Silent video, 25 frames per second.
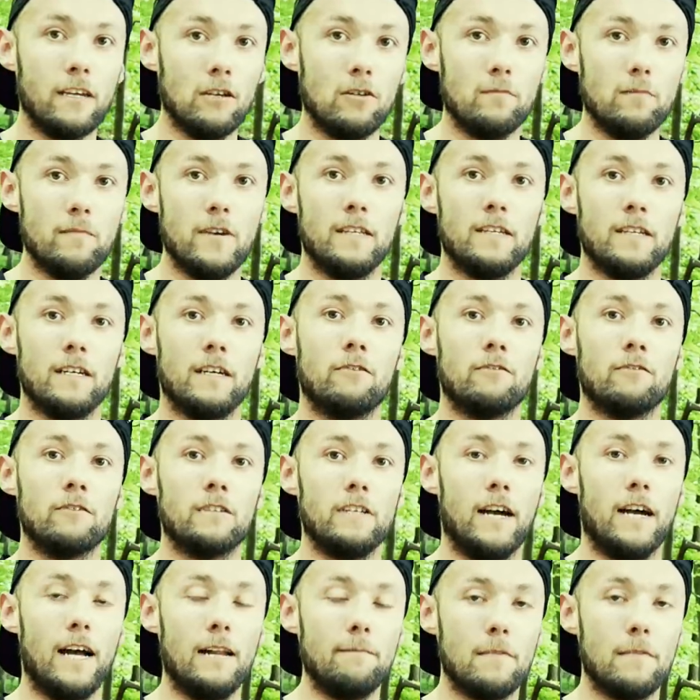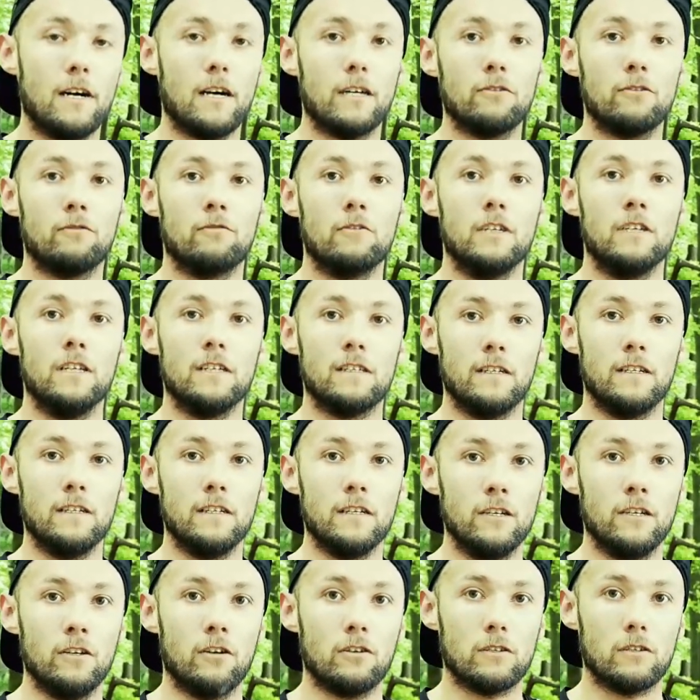Kilometer und die Halbmarathonis sind
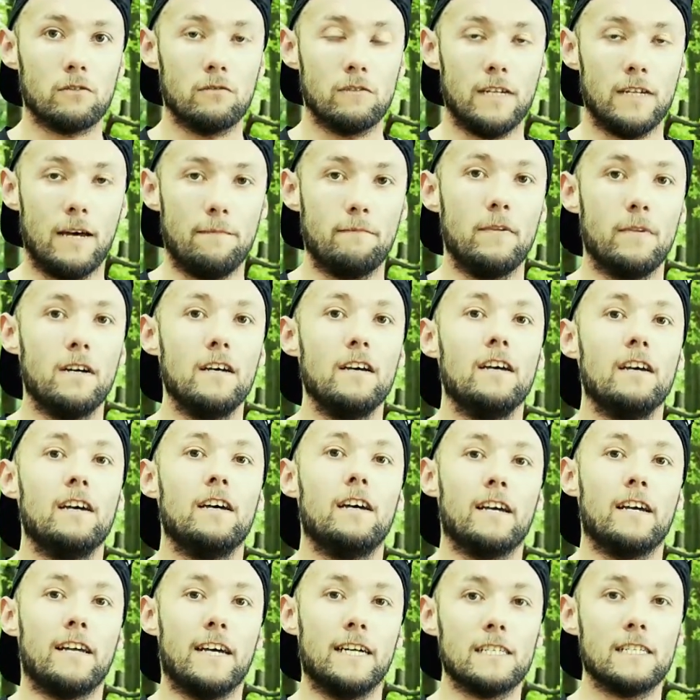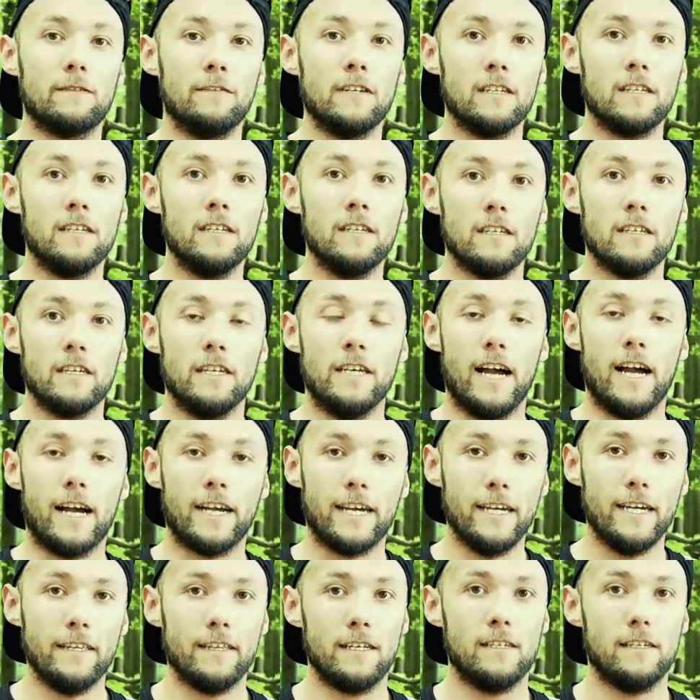hier noch zusammen. Ganz wichtig, ihr
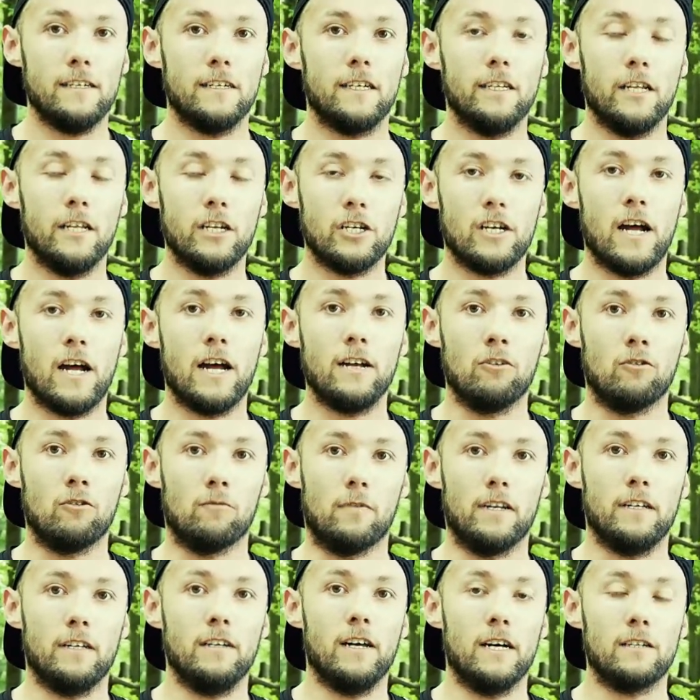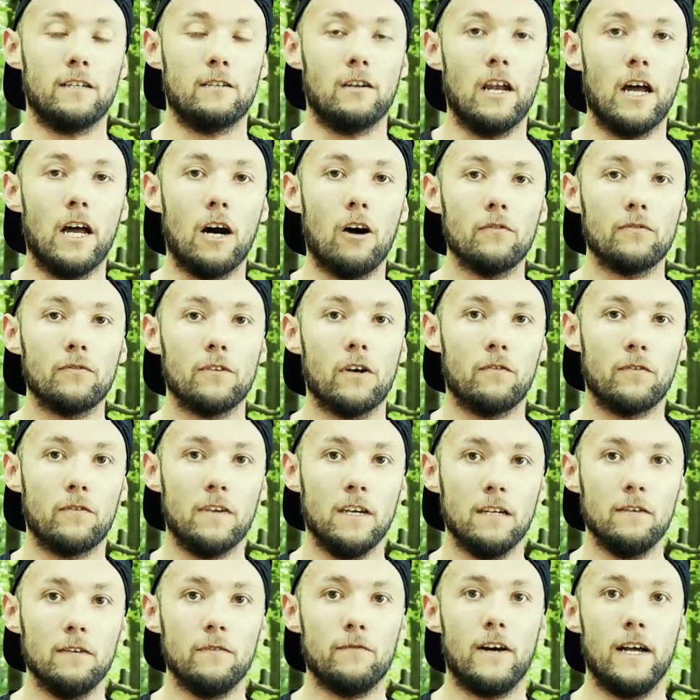erkennt das nicht an den Startnummern. Also lauft auf
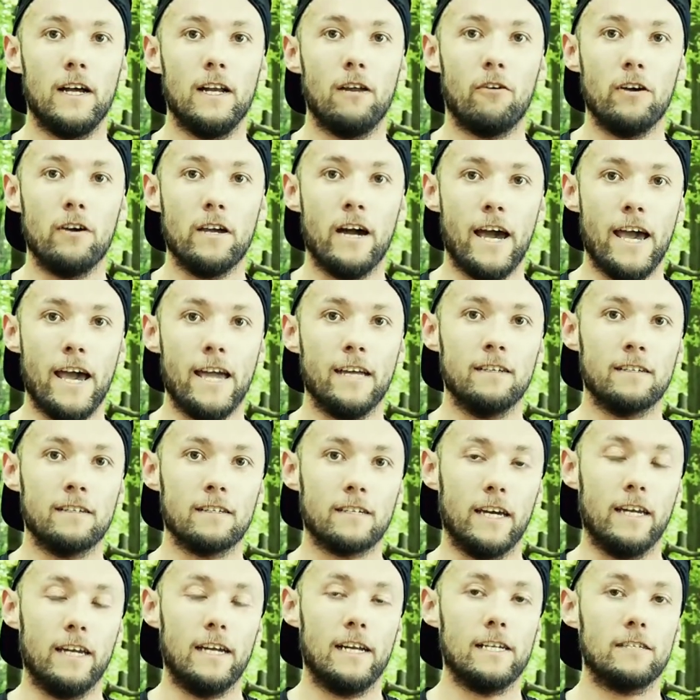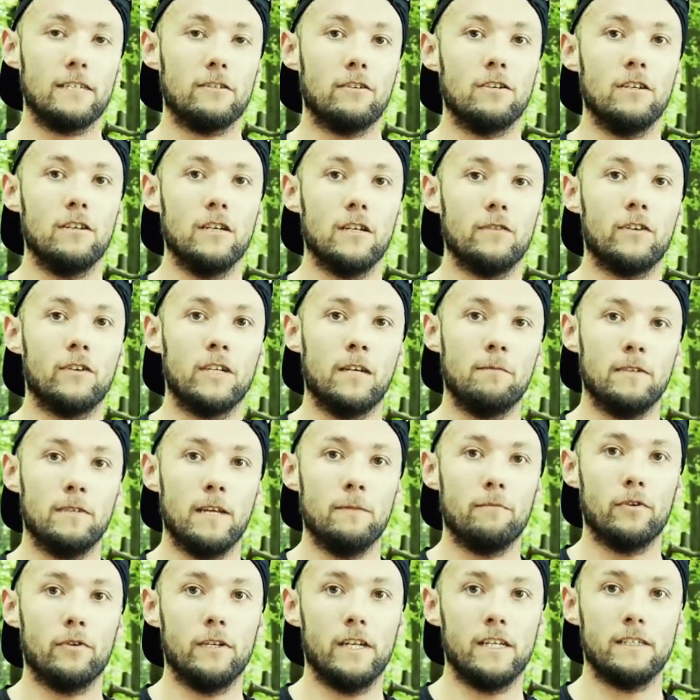jeden Fall euer eigenes Rennen. Lasst euch nicht von dem
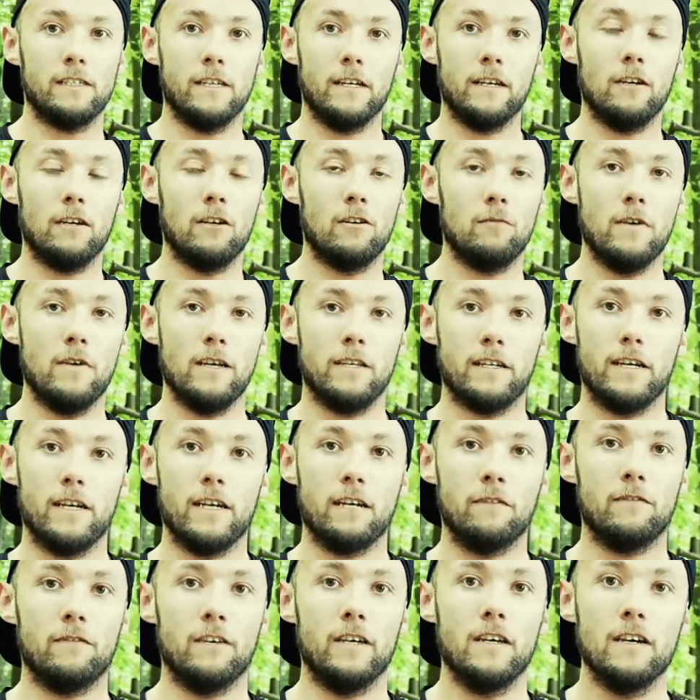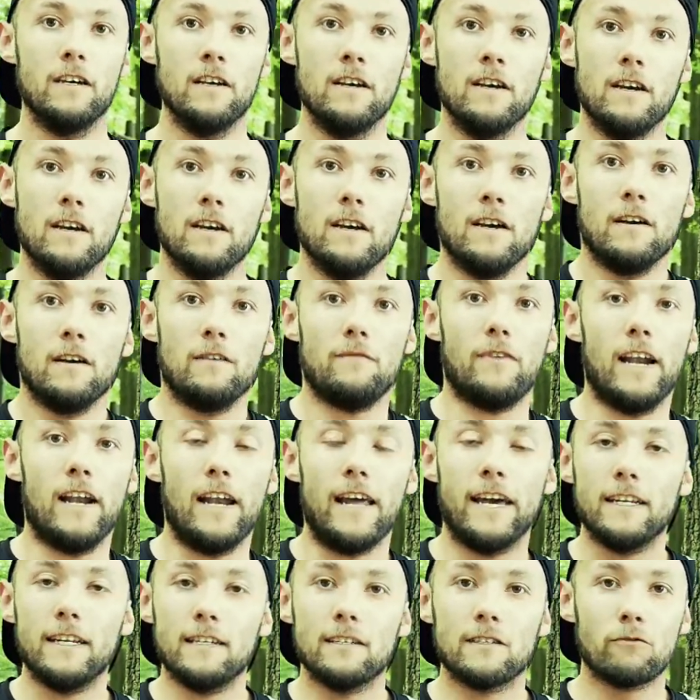Tempo der 10 Kilometer irgendwie
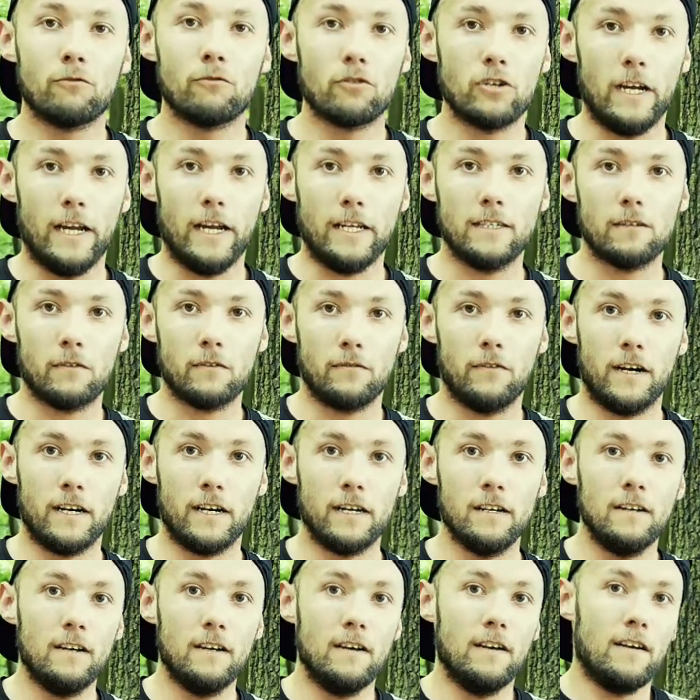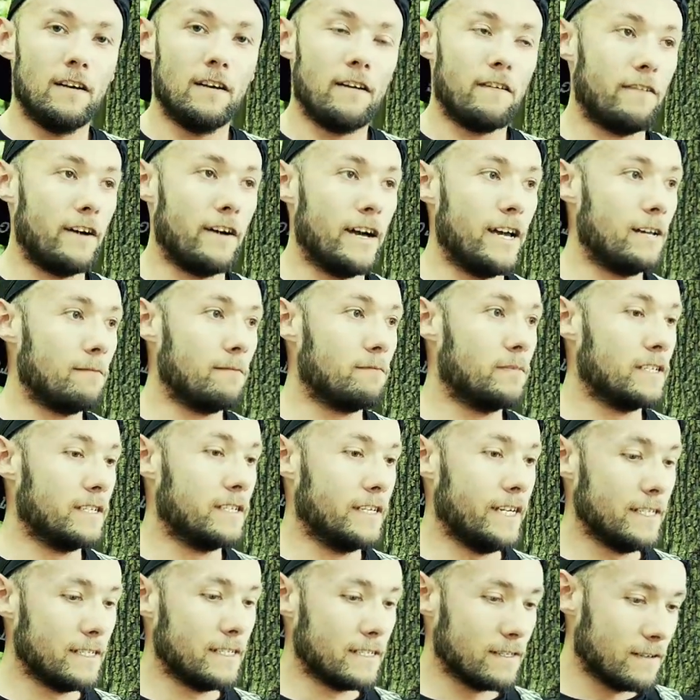verleiten, zu schnell anzufangen. Weil bis
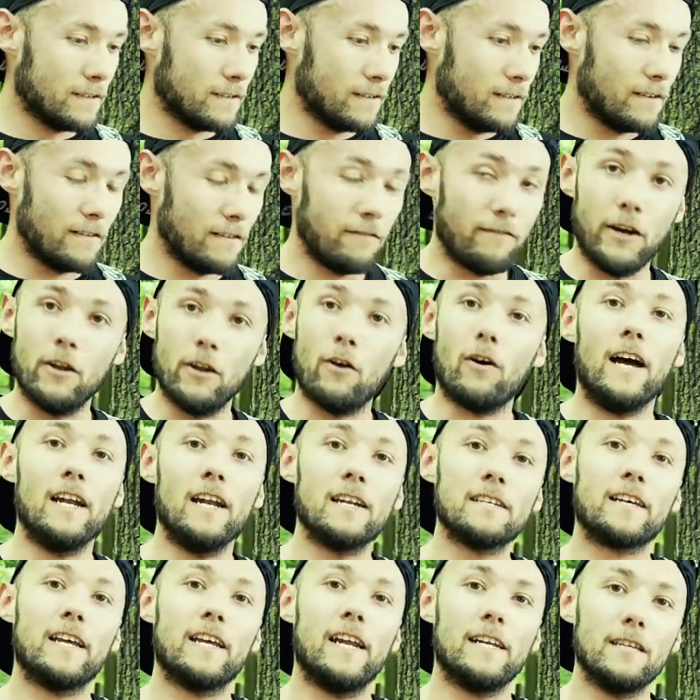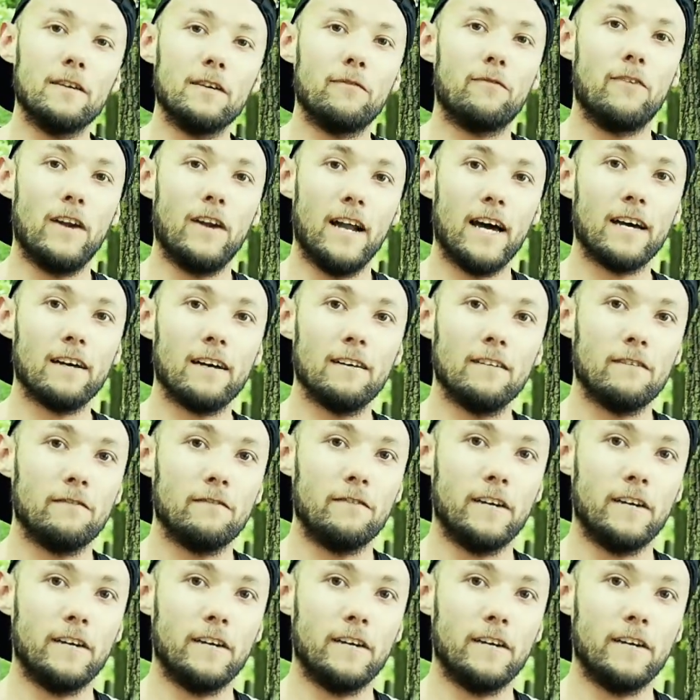jetzt war noch alles relativ flach.